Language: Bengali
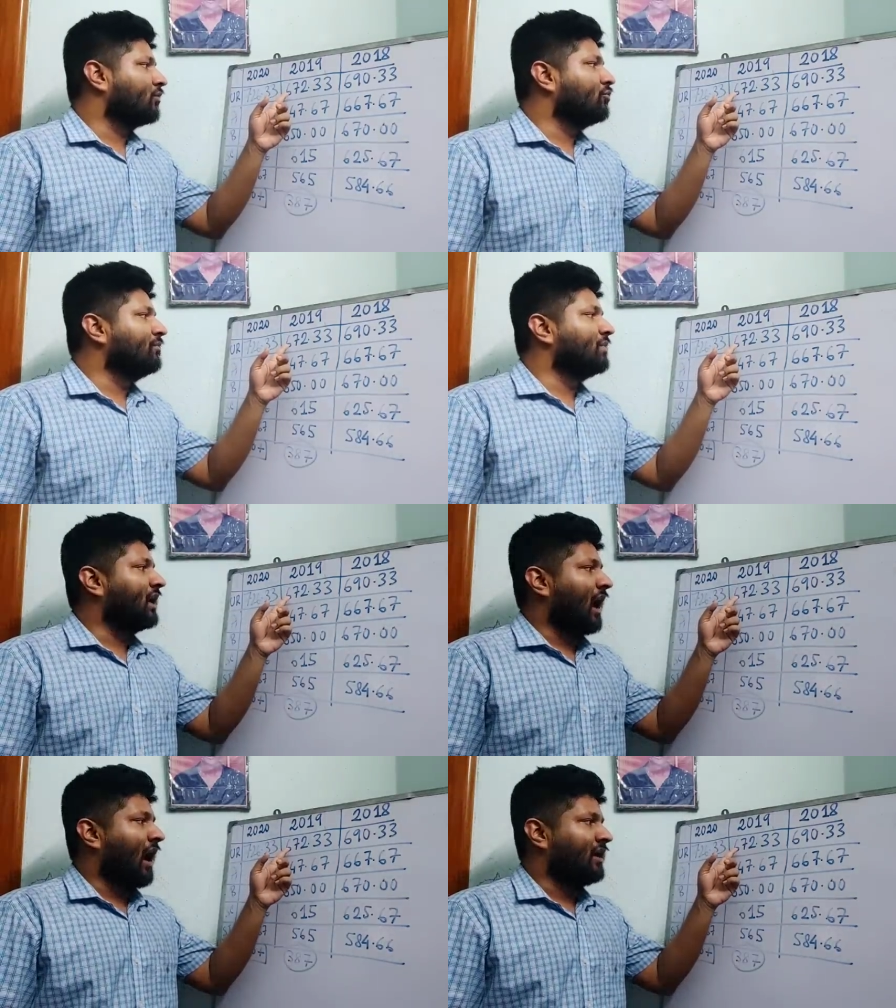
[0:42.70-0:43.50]
গ্রুপ
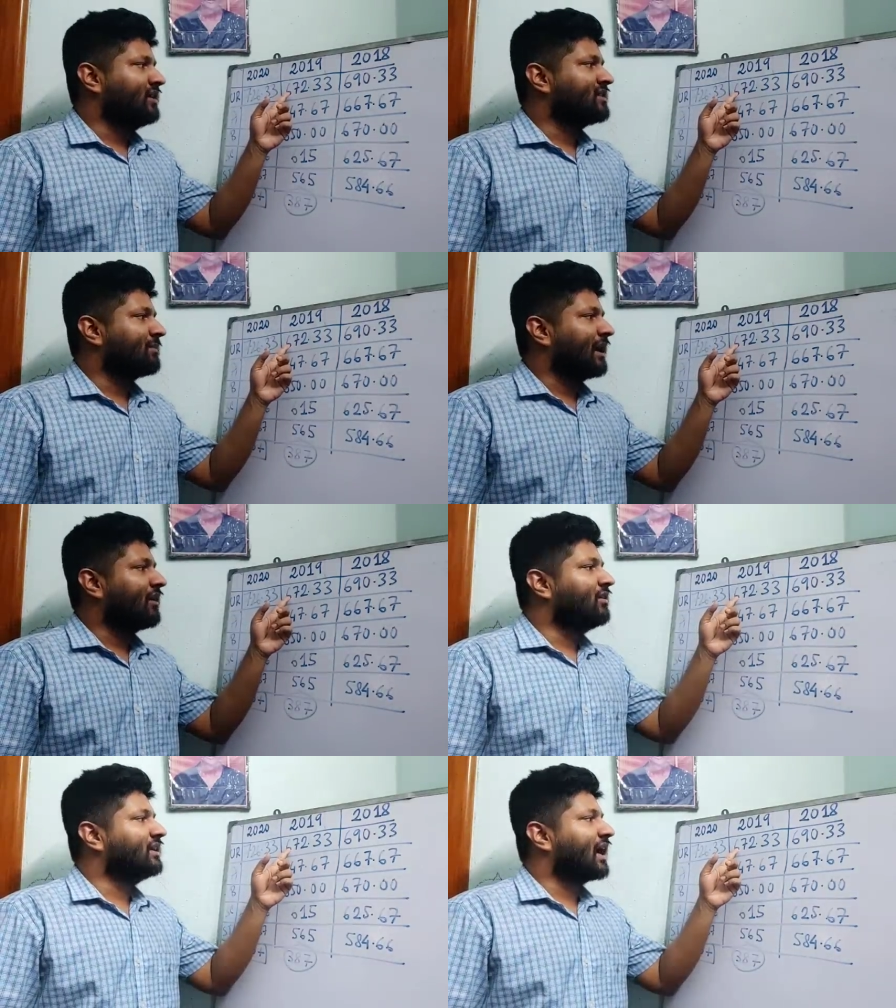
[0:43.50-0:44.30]
আনরিজার্ভ
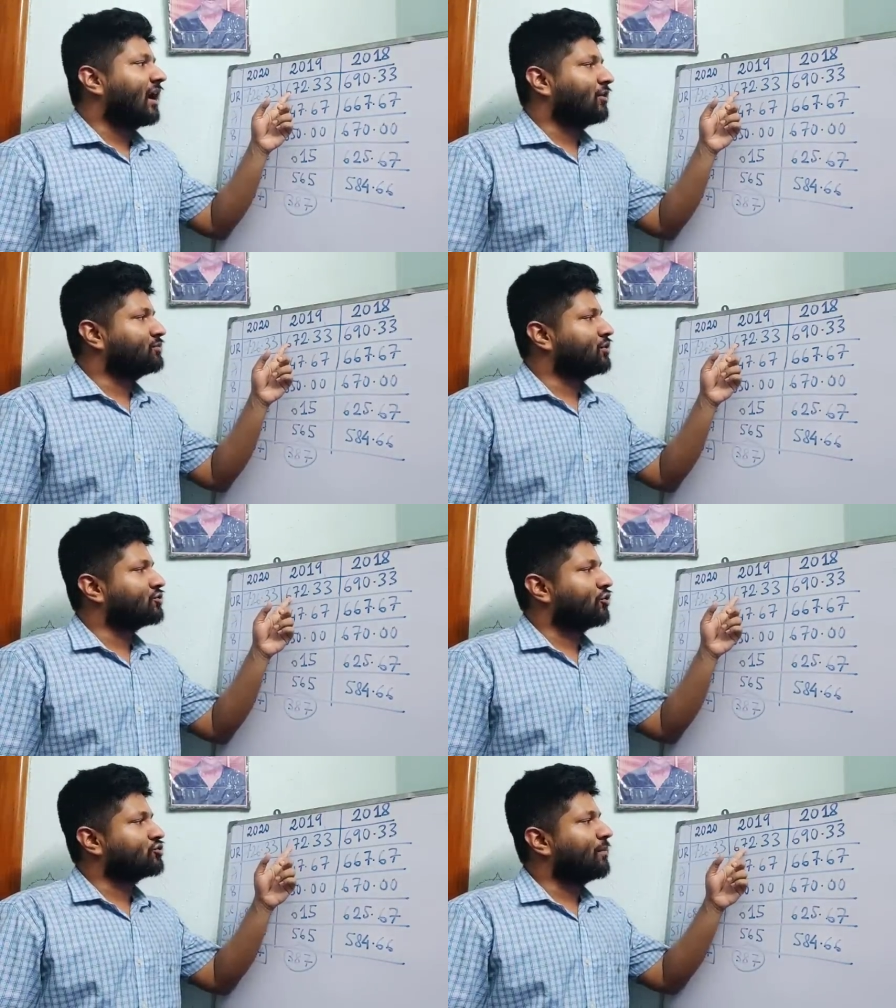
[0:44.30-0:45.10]
ক্যাটাগরিতে কাট অফ ছিল
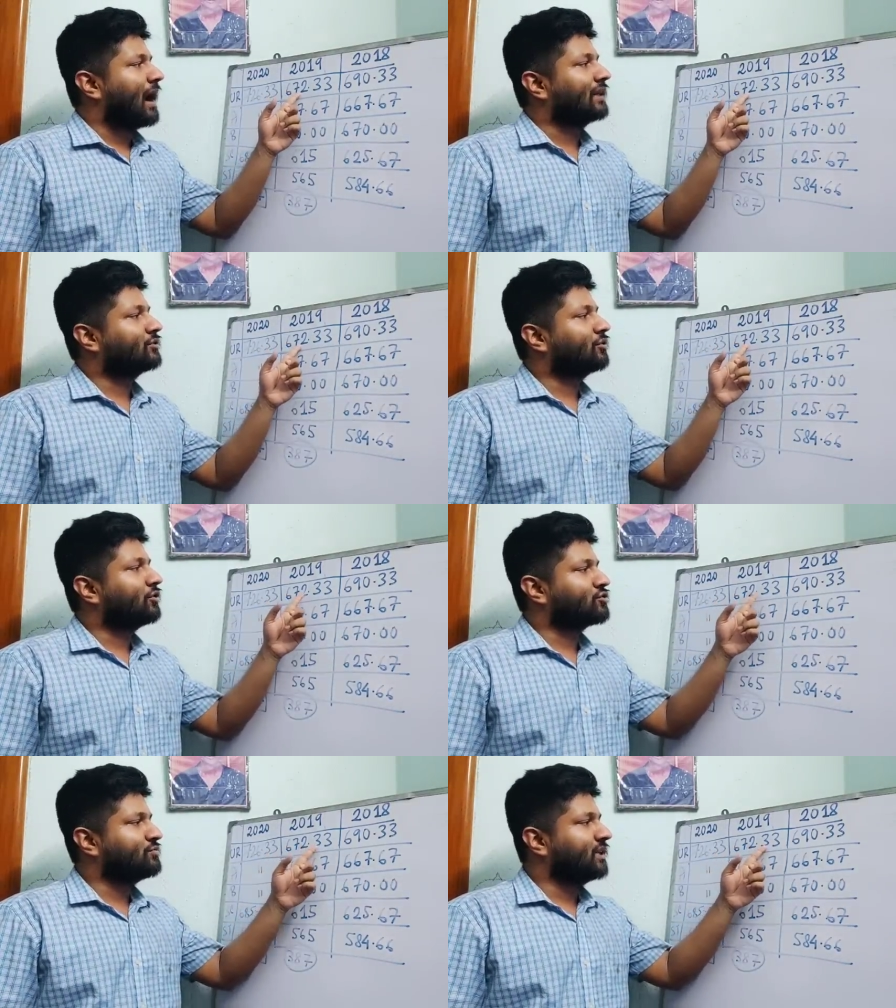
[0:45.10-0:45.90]
ছশো বাহাত্তর
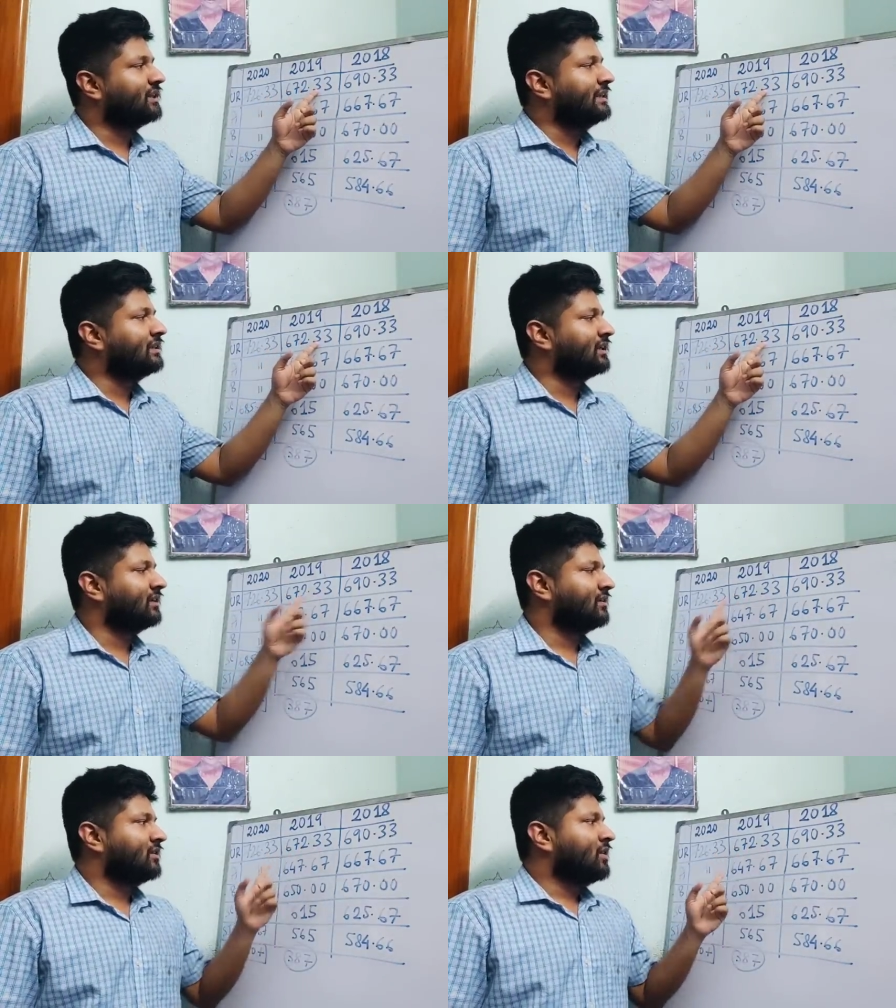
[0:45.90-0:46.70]
দশমিক তিন তিন